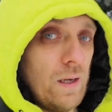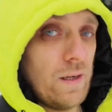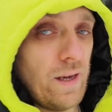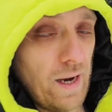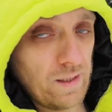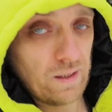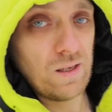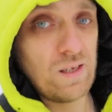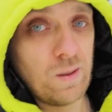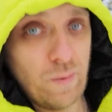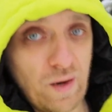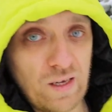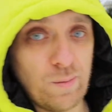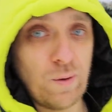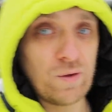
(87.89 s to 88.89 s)
Я это на
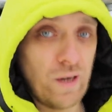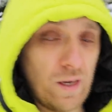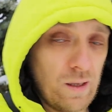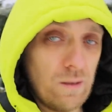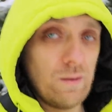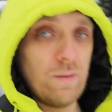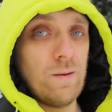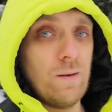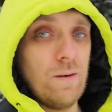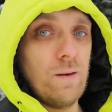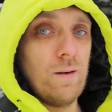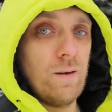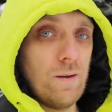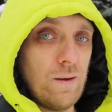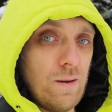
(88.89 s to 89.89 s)
себе испытал.
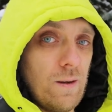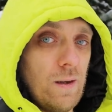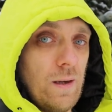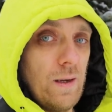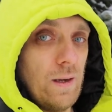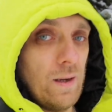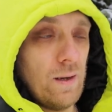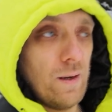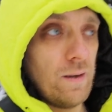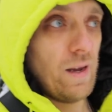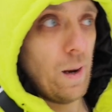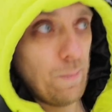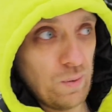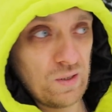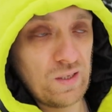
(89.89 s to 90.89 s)

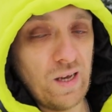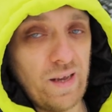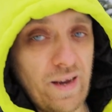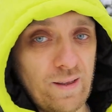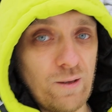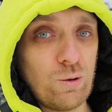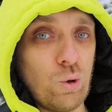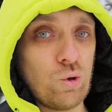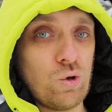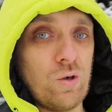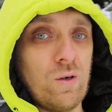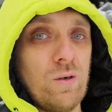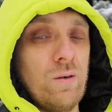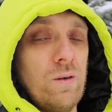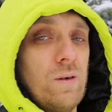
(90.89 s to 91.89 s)
Я постоянно
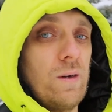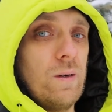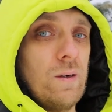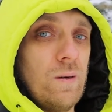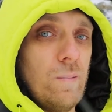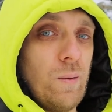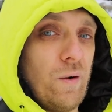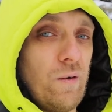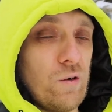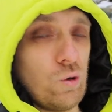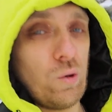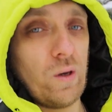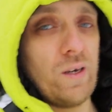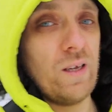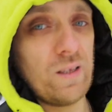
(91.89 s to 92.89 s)
тоже провожу
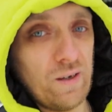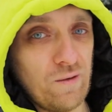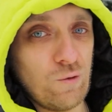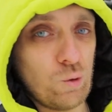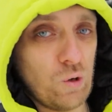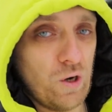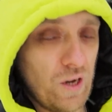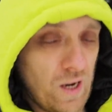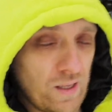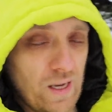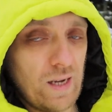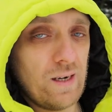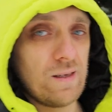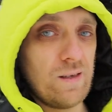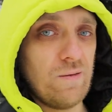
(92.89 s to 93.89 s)
какие-то внутренние
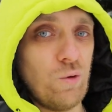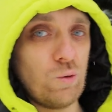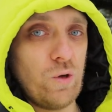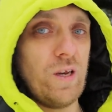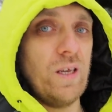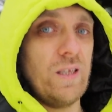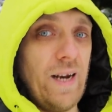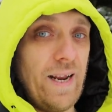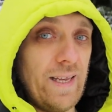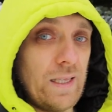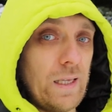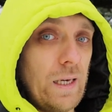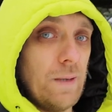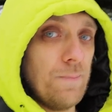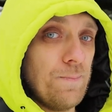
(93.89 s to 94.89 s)
анализы, внутренние
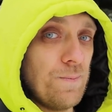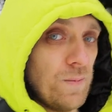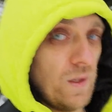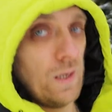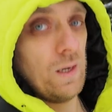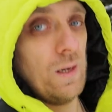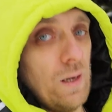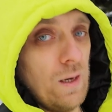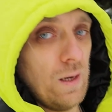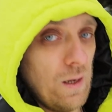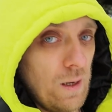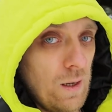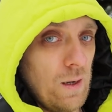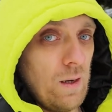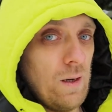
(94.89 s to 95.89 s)
тренинги.
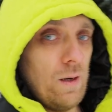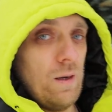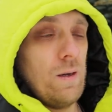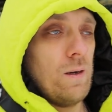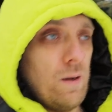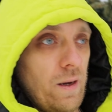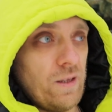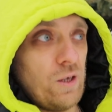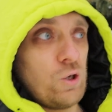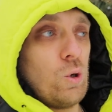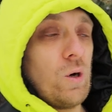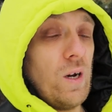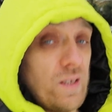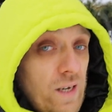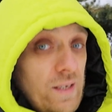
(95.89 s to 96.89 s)
Это что
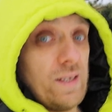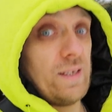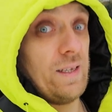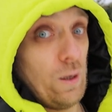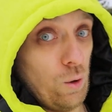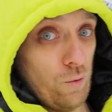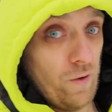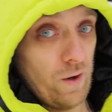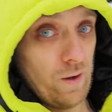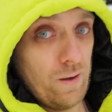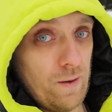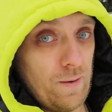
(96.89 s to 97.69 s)
касается здоровья.